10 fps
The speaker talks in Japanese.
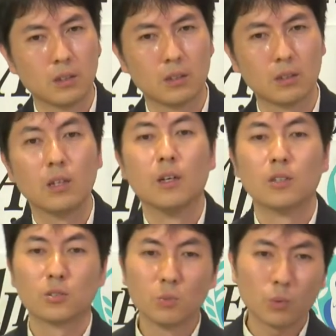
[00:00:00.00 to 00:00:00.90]
で、
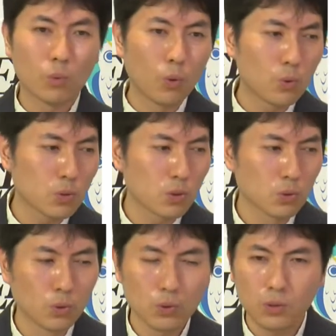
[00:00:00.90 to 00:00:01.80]
そもそも厚労省
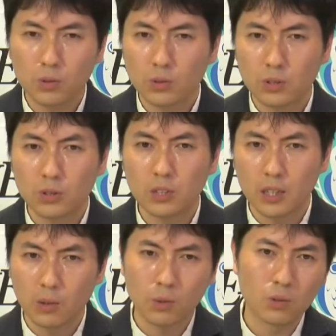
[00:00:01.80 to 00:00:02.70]
どういう推
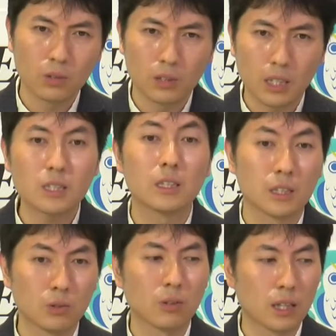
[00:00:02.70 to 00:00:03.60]
計を出してい
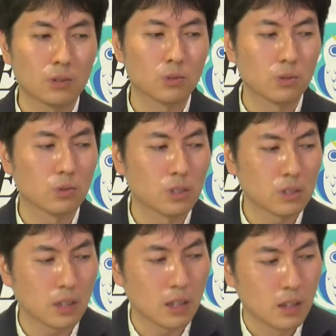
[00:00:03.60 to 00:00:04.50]
たのかというとです
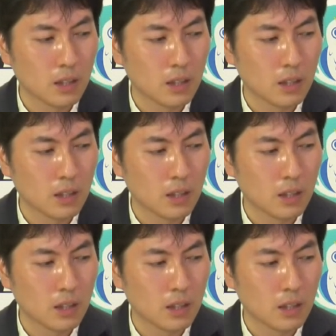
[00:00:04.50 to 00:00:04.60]
ね、